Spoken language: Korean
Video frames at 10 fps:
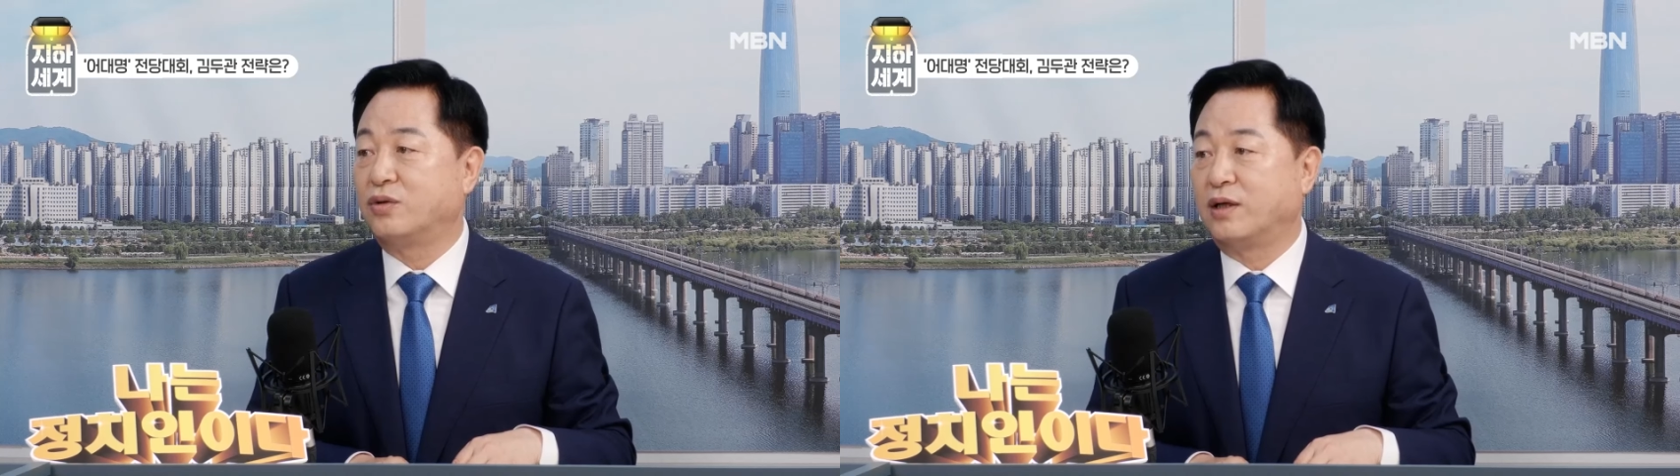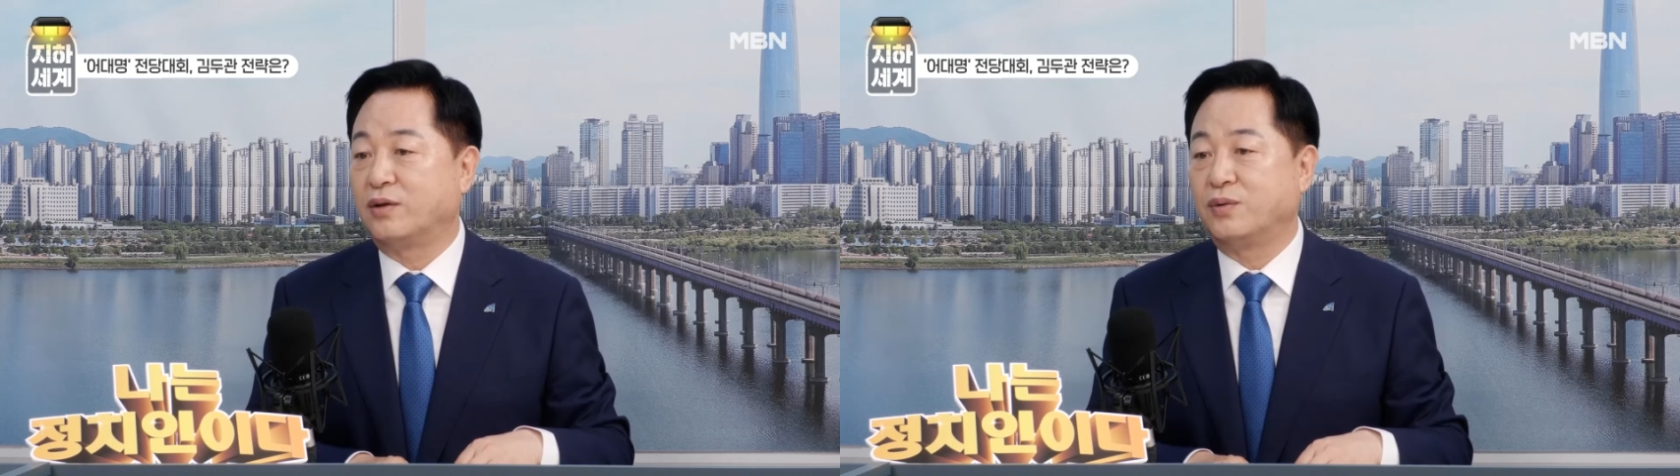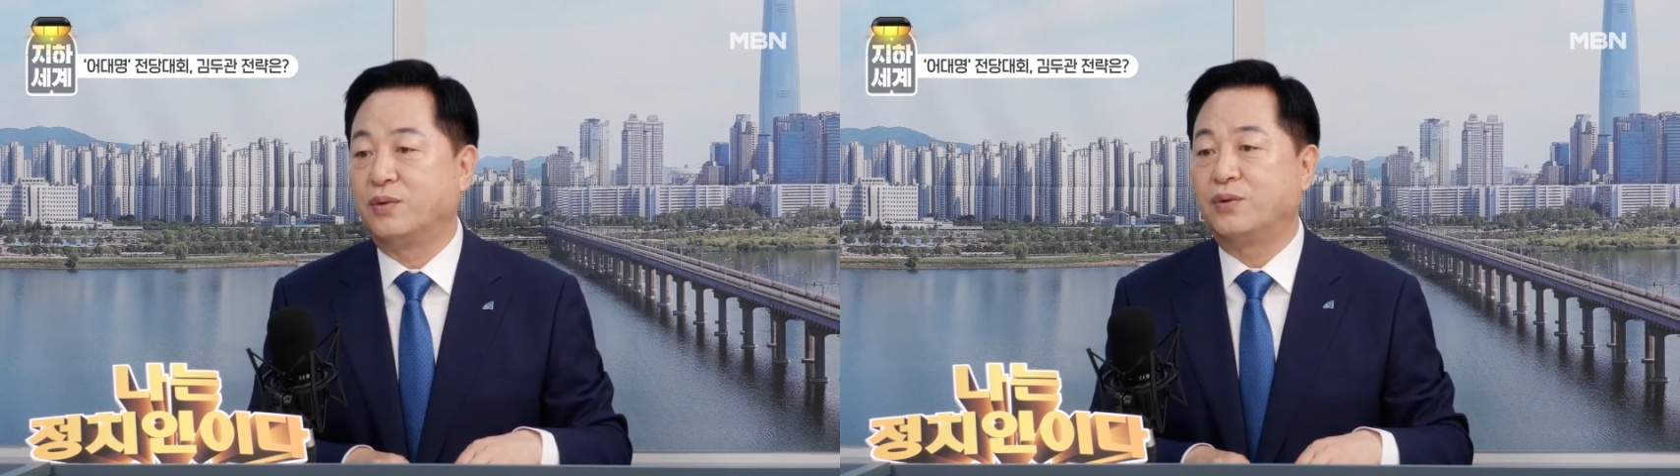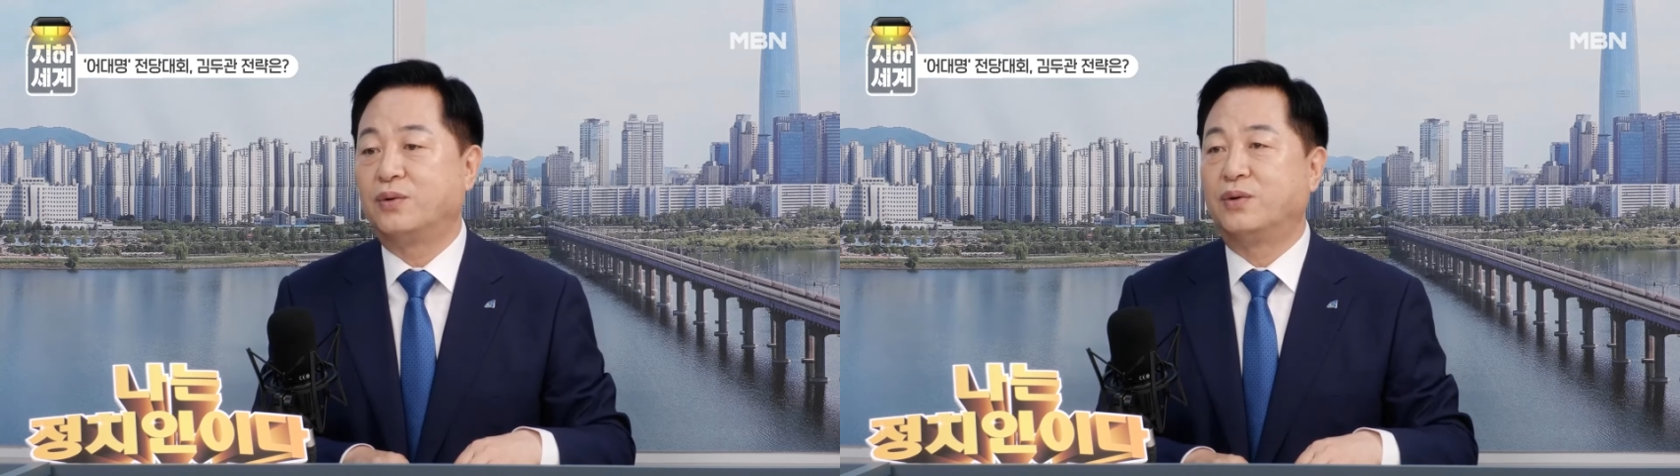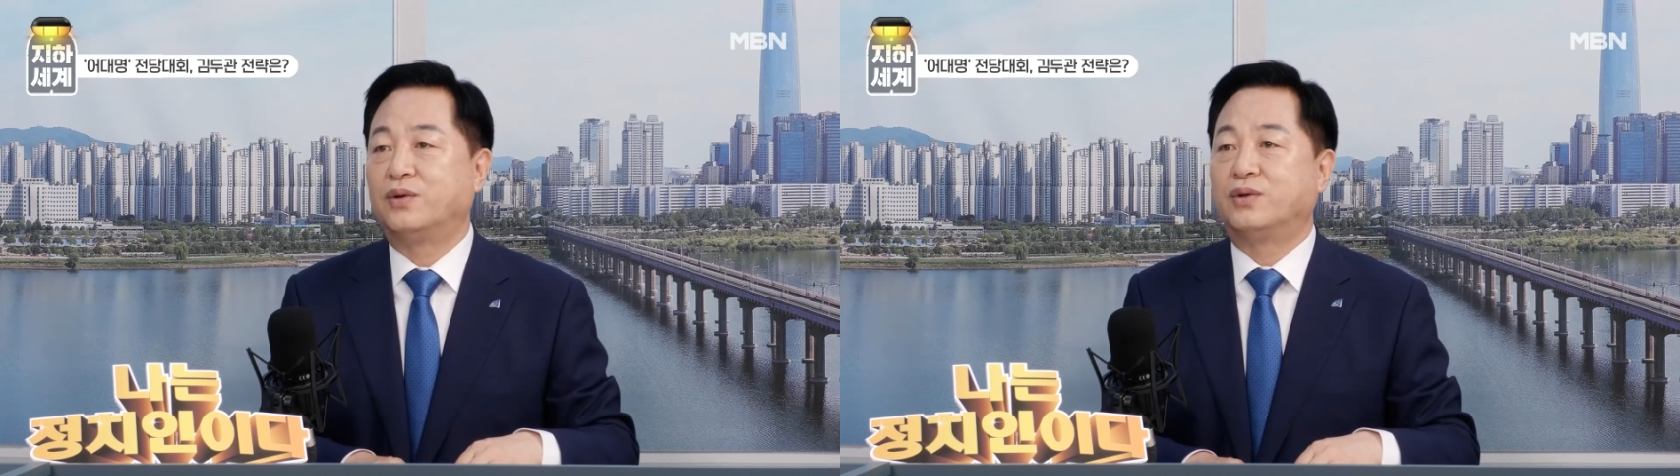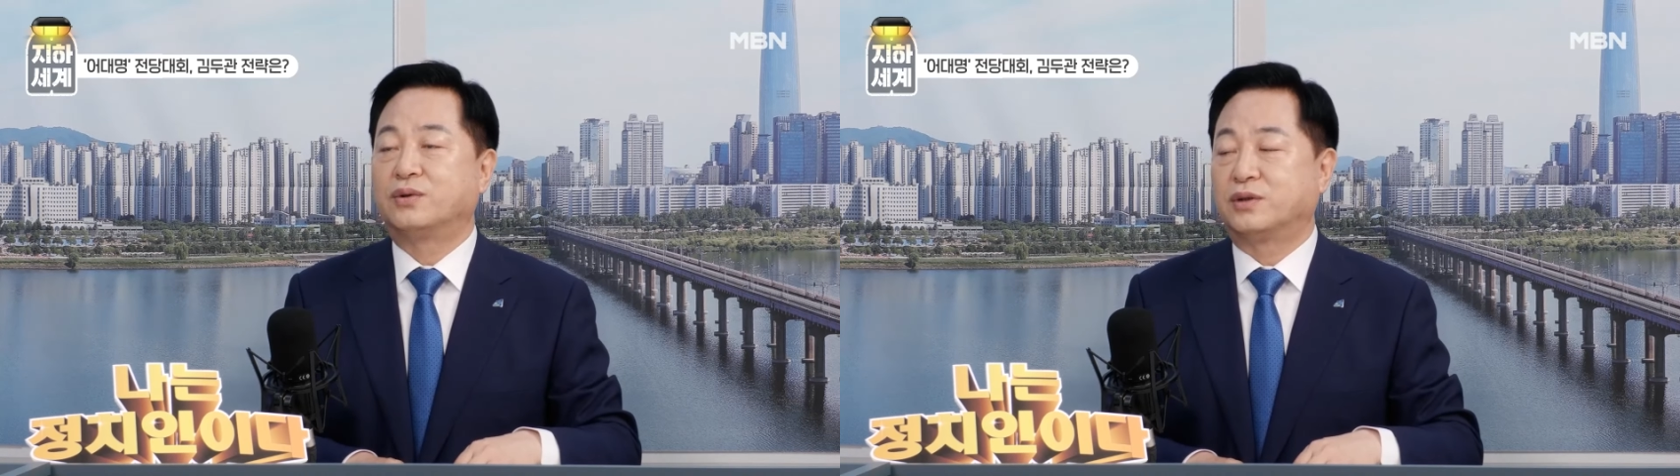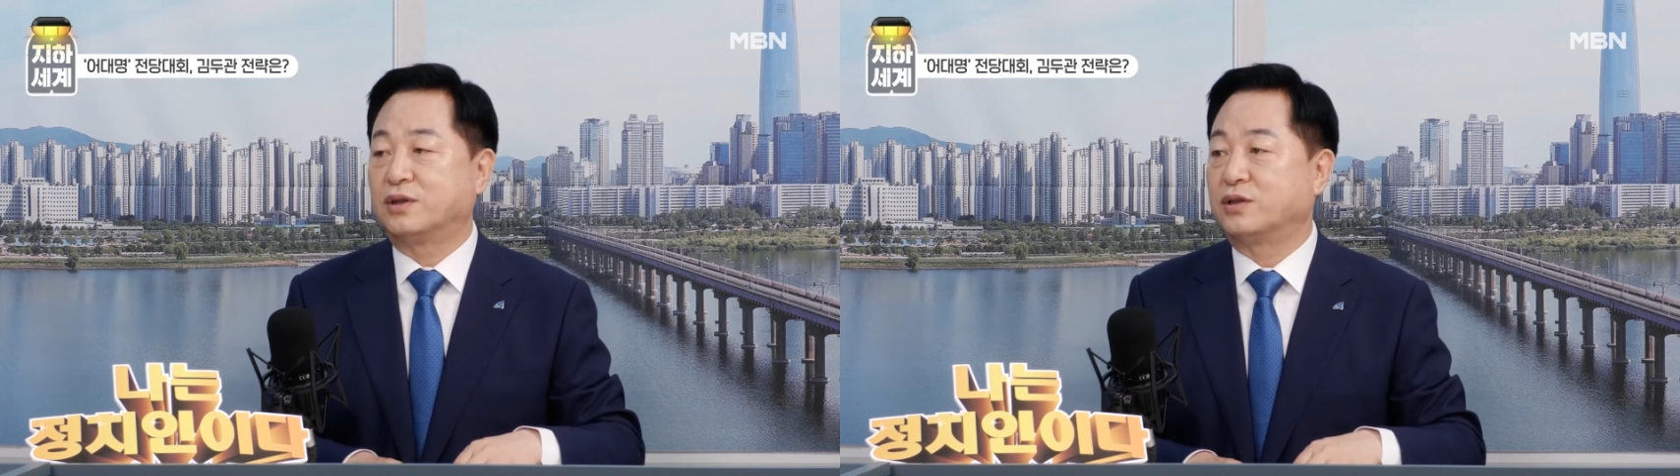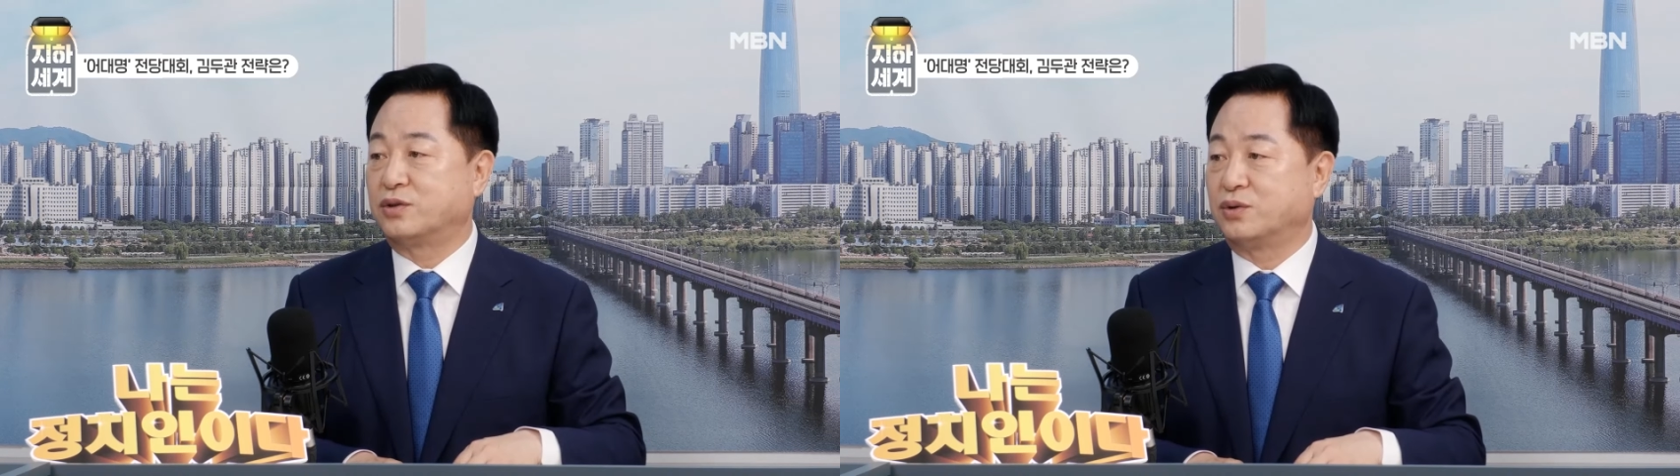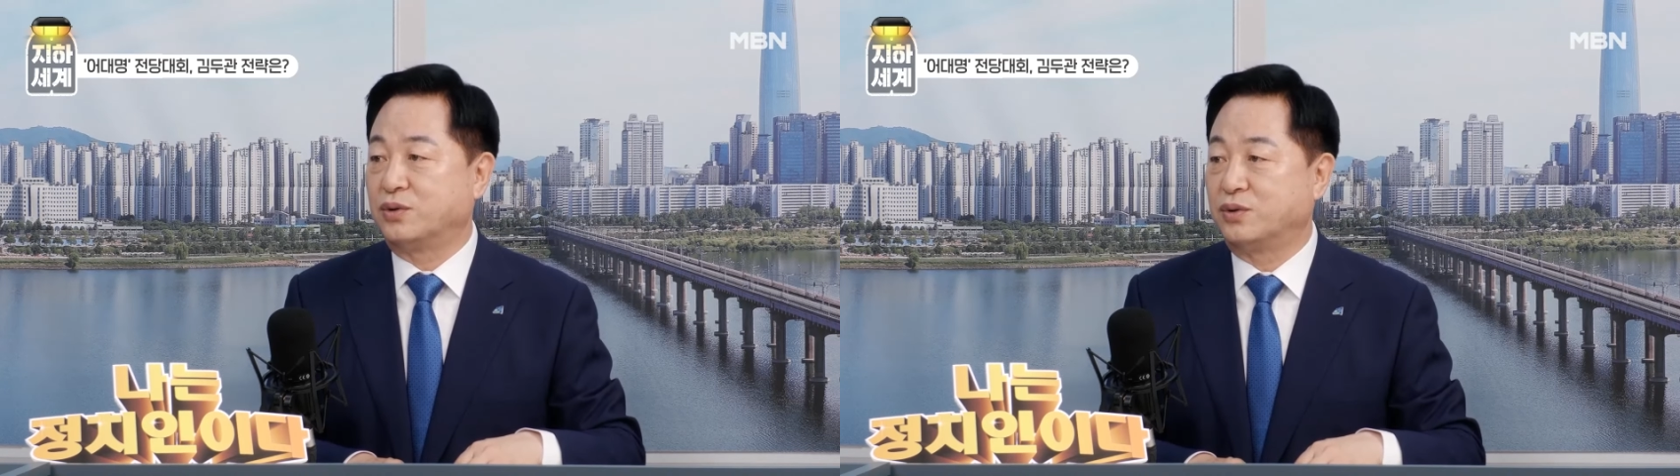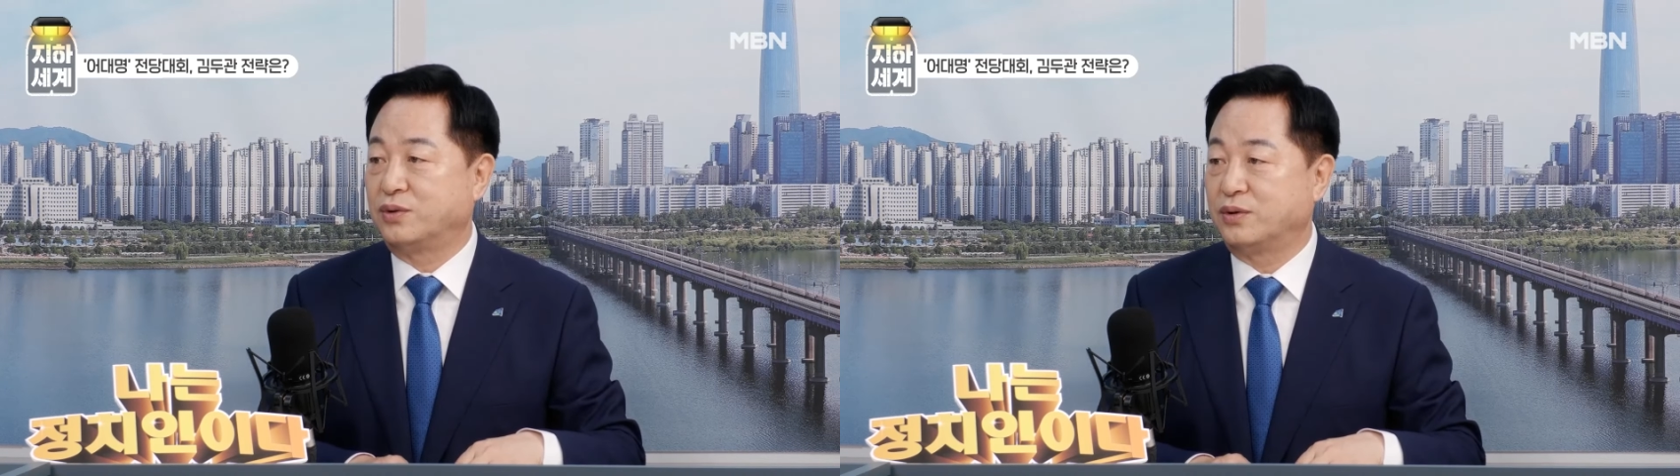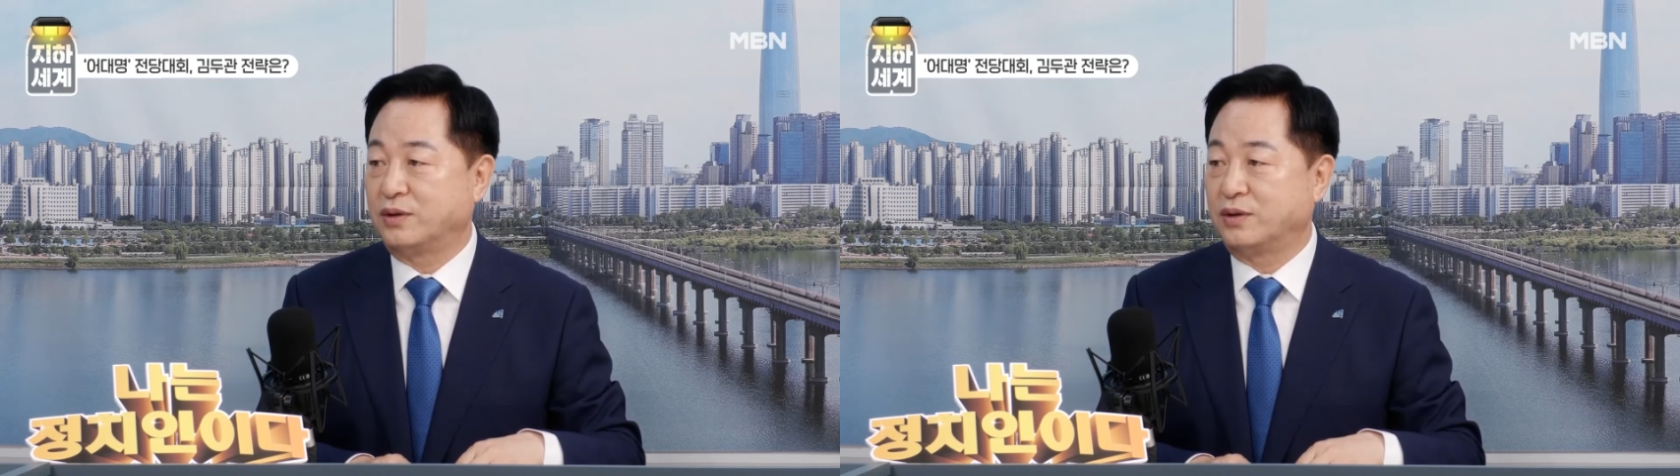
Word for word: 하고 음. 적극적으로